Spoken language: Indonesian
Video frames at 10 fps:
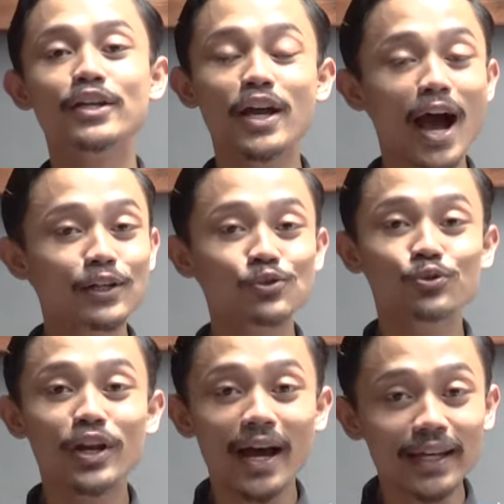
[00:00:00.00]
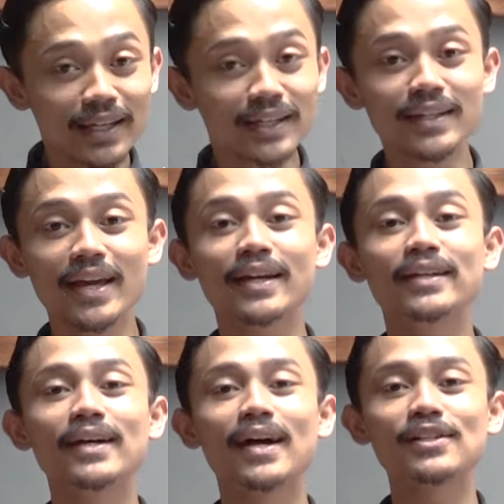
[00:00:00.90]
Yang sudah
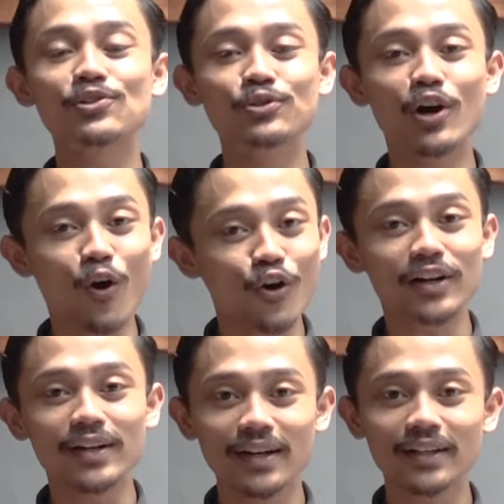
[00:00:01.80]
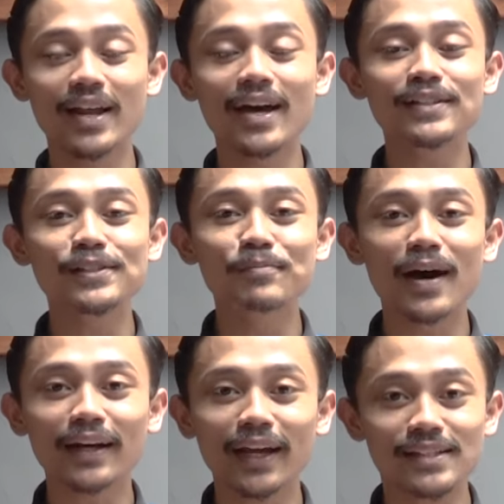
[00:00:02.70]
inden, yang sudah order nih dari
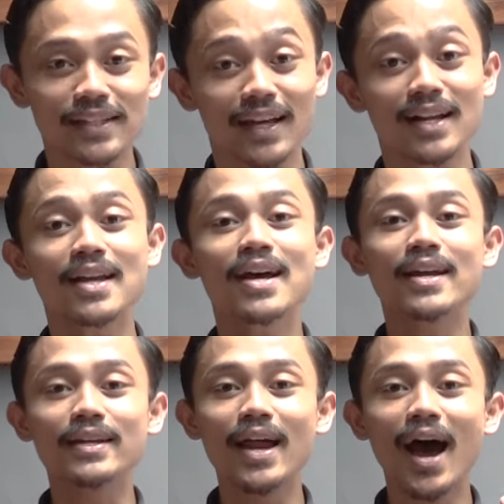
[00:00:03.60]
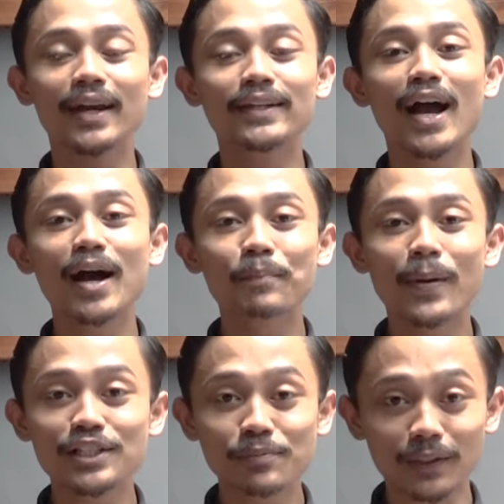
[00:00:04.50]
Smart XL dari yang
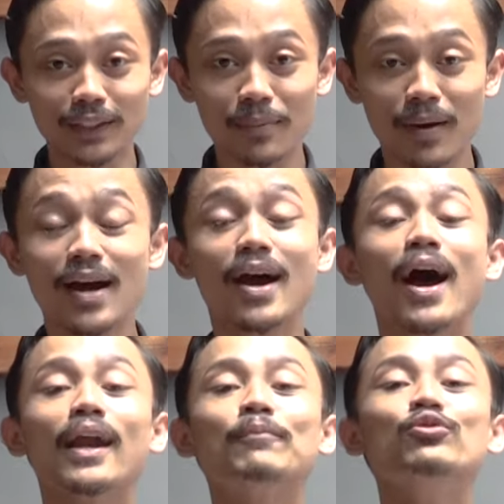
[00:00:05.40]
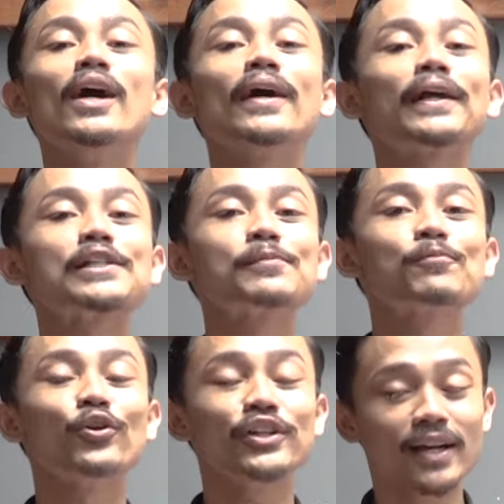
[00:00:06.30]
batch pertama alhamdulillah
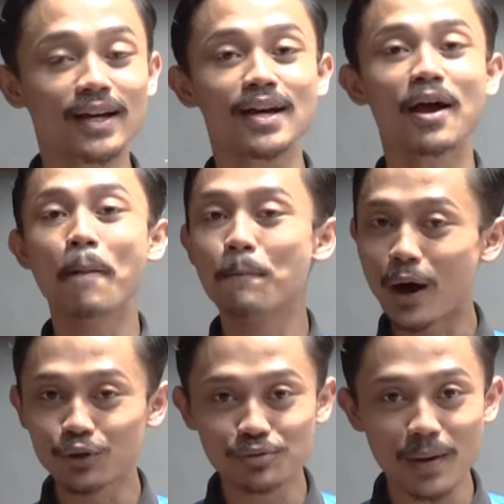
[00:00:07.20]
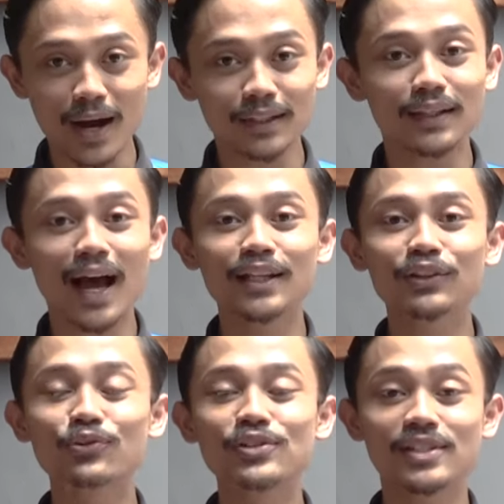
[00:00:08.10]
responnya bagus banget
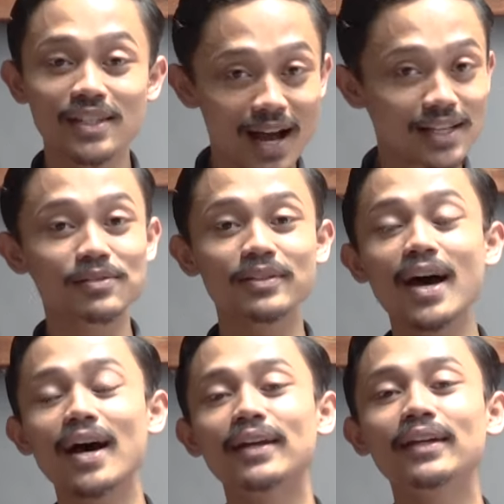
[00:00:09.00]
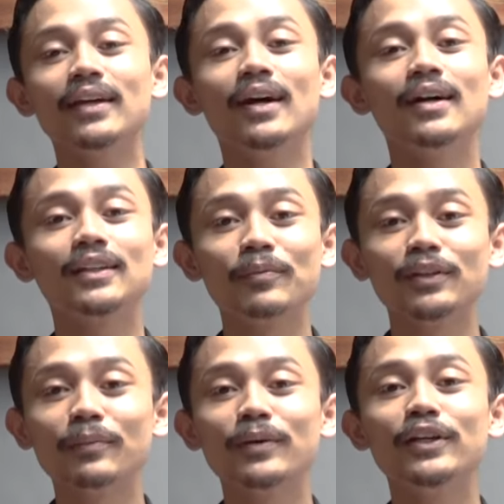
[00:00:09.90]
antusias dari uh,
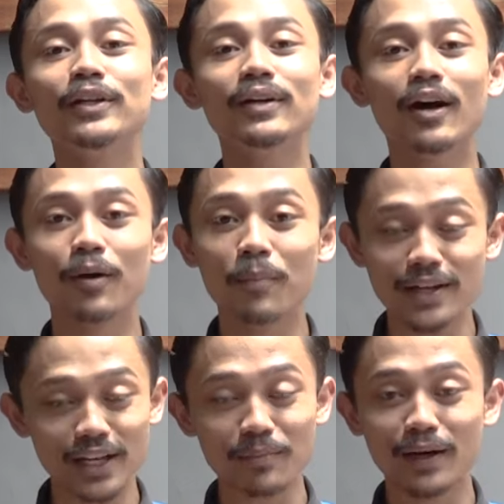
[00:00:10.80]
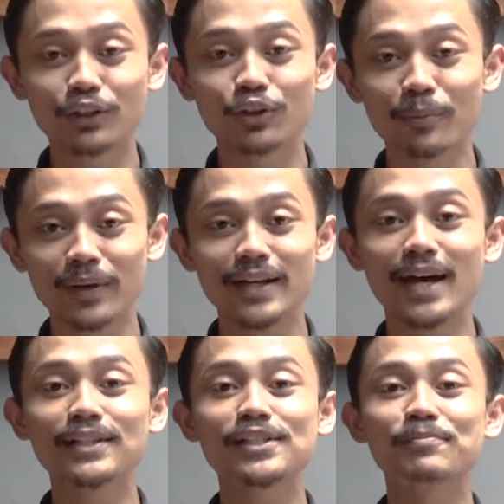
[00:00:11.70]
teman-teman ini uh, banyak banget itu ya
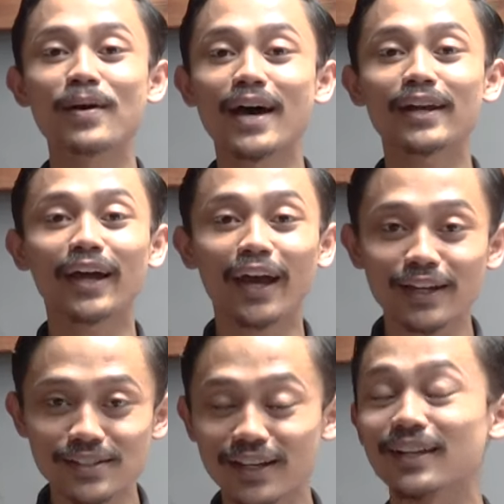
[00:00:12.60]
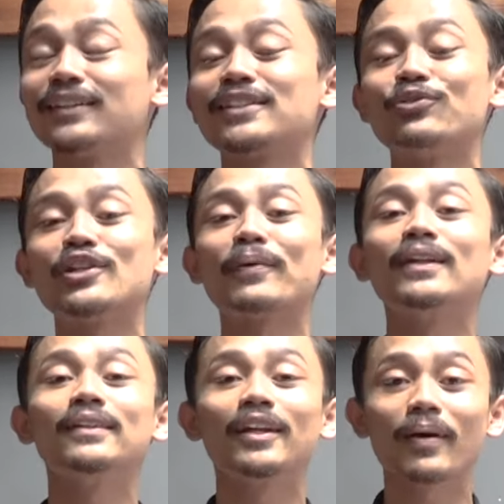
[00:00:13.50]
dari Smart XL saya
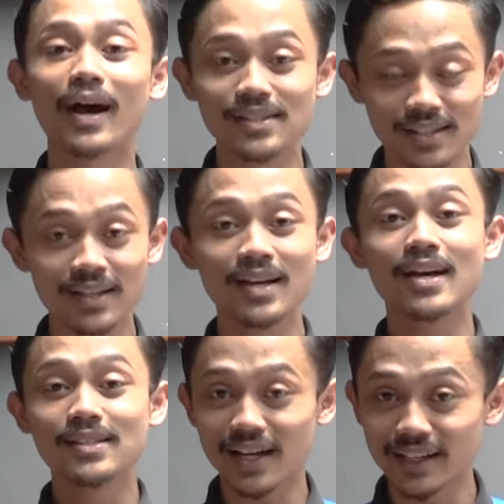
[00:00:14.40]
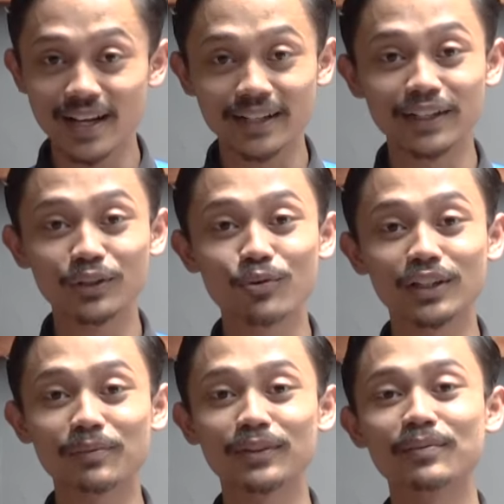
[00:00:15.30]
ucapkan terima kasih sekali lagi gitu
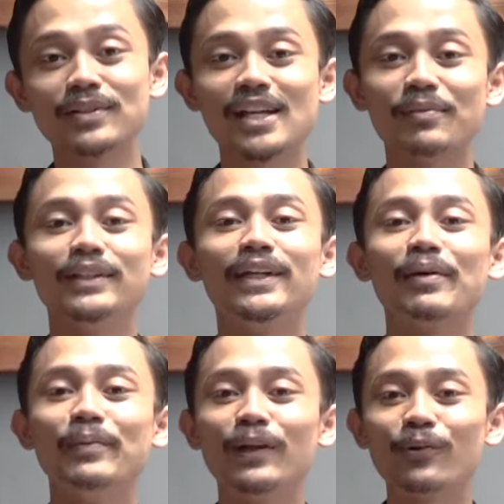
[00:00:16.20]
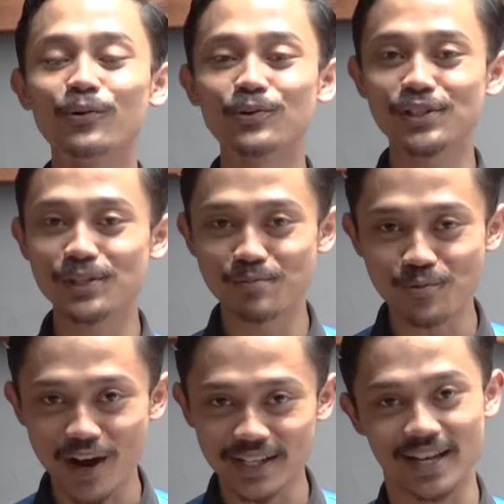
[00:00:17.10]
buat teman-teman sahabat Irabelco
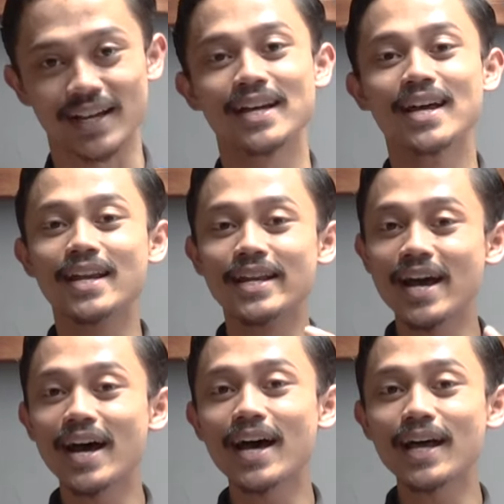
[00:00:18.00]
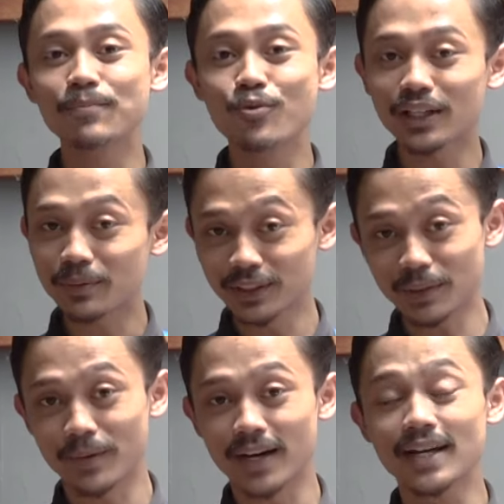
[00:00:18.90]
semuanya dan buat
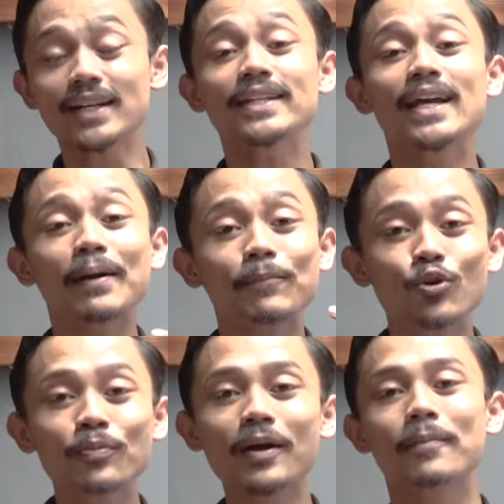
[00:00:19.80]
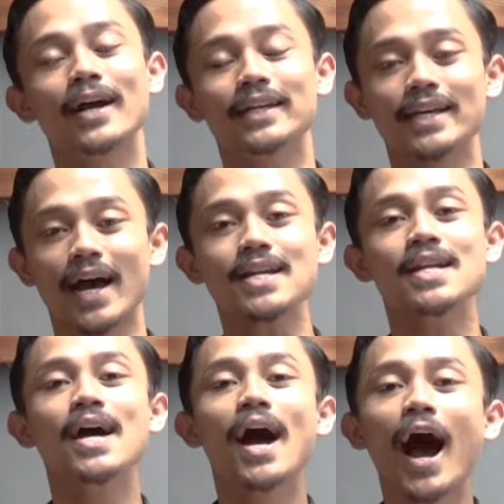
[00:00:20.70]
teman-teman yang belum kebagian
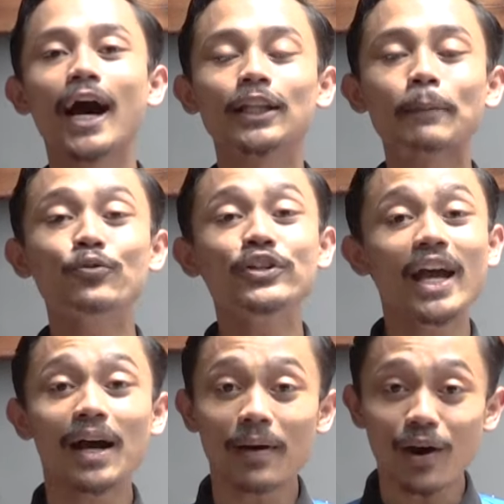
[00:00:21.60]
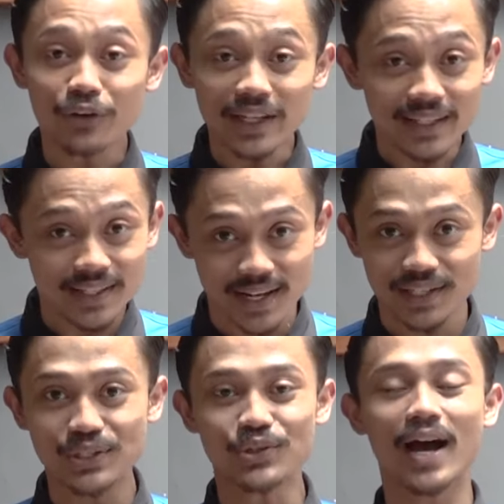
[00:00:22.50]
ataupun yang mau
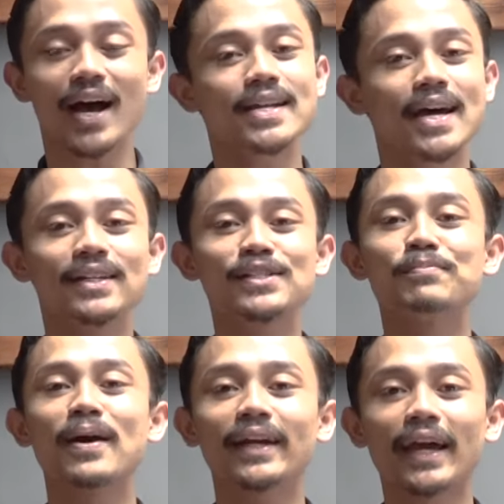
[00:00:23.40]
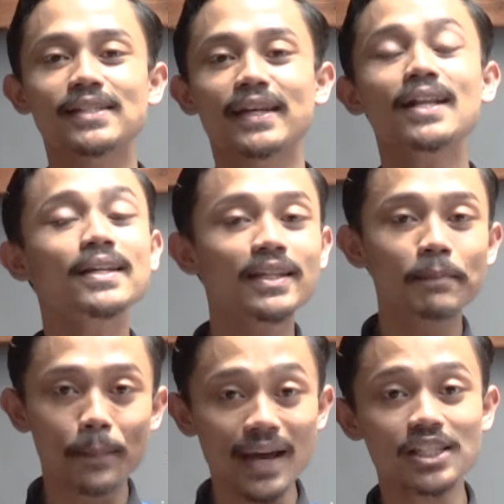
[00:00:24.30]
inden juga dari Smart XL
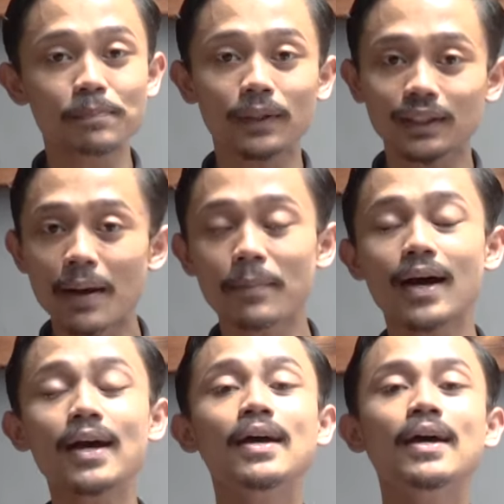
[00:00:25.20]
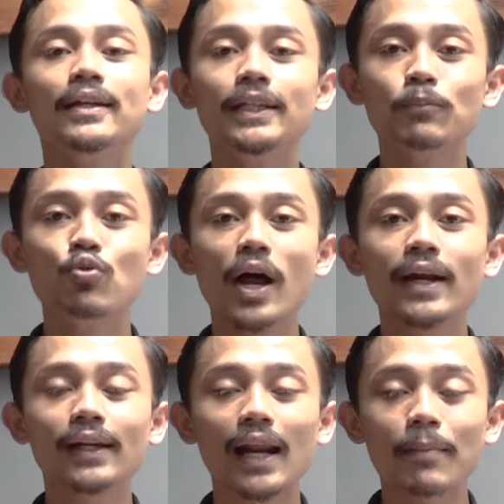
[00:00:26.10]
di batch pertama di
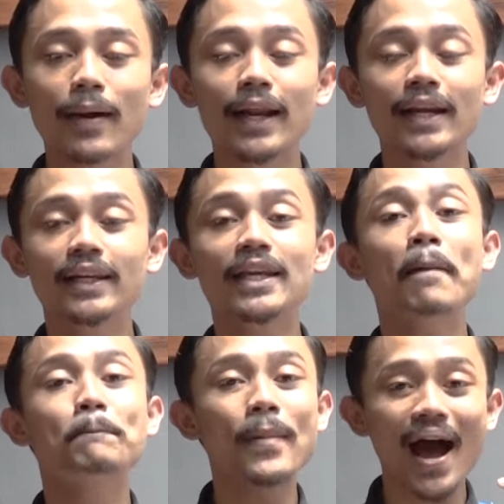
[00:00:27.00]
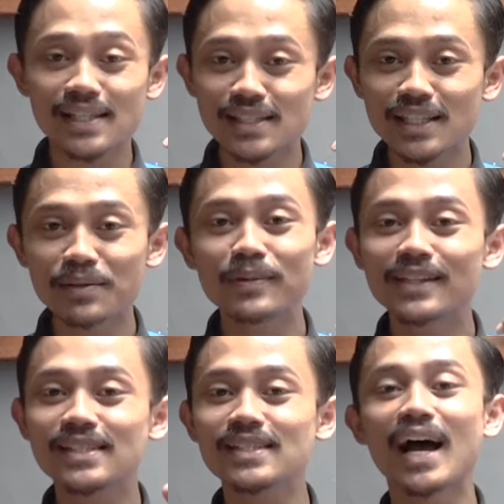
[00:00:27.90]
bulan Ramadan ini masih
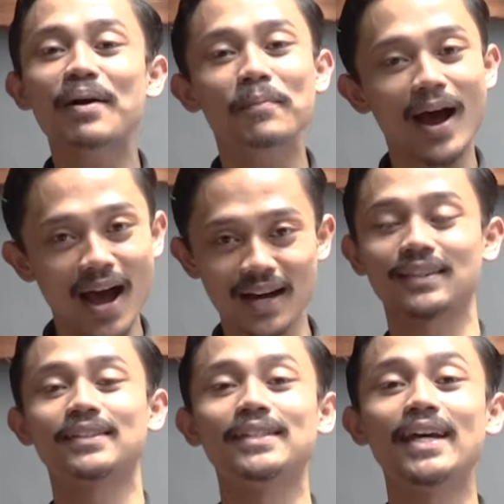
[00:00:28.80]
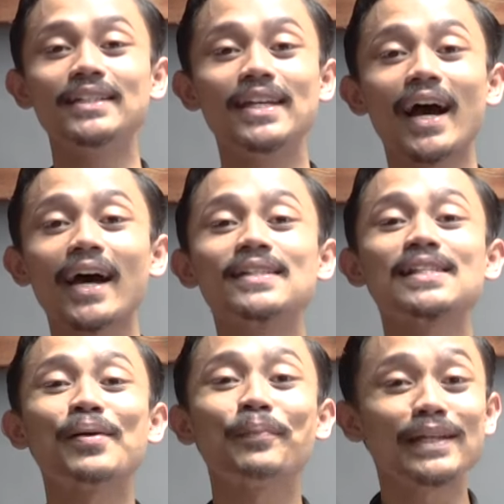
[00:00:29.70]
bisa banget. Jadi jangan
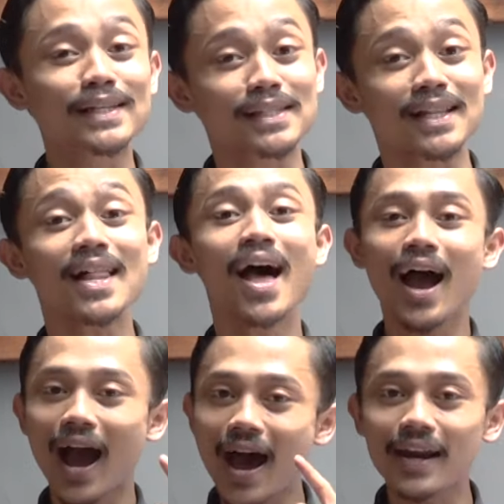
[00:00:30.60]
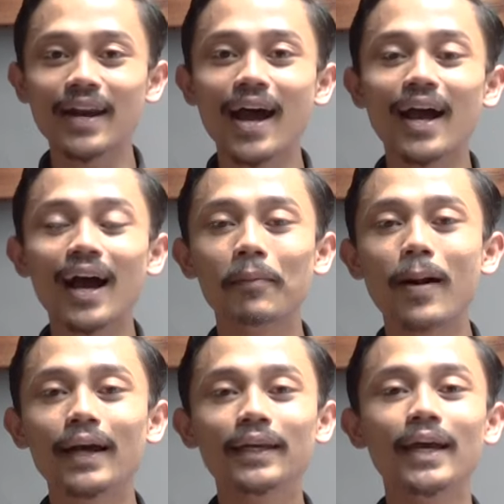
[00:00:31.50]
sampai nyesel karena gak
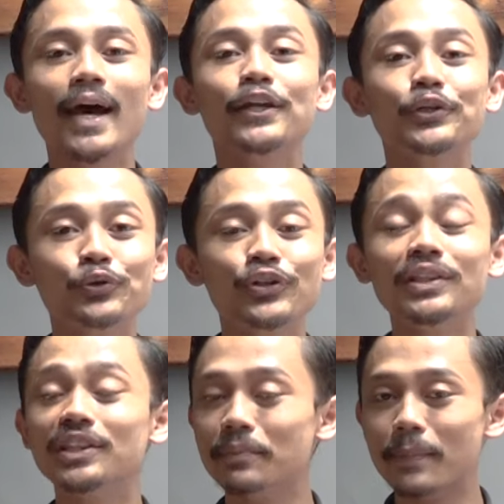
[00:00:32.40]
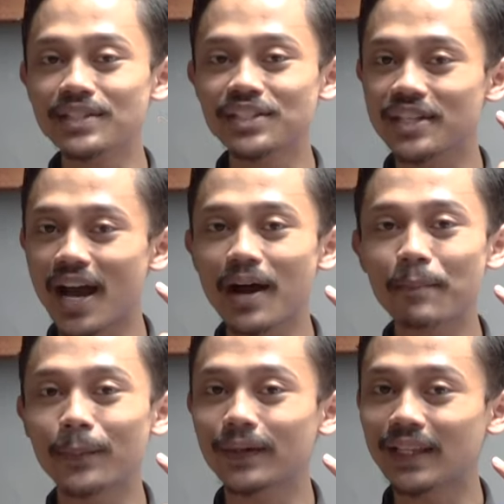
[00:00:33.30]
kebagian unit di batch
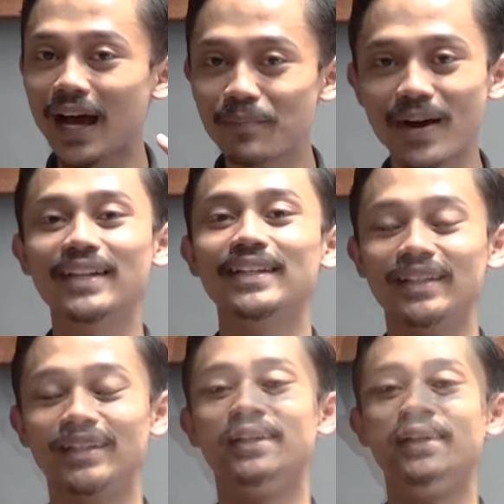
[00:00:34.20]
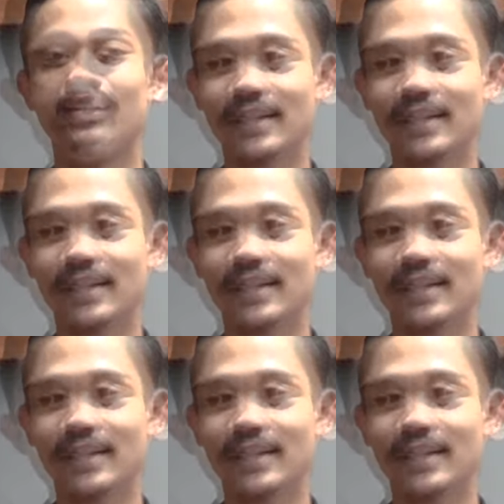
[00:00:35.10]
yang pertama ini.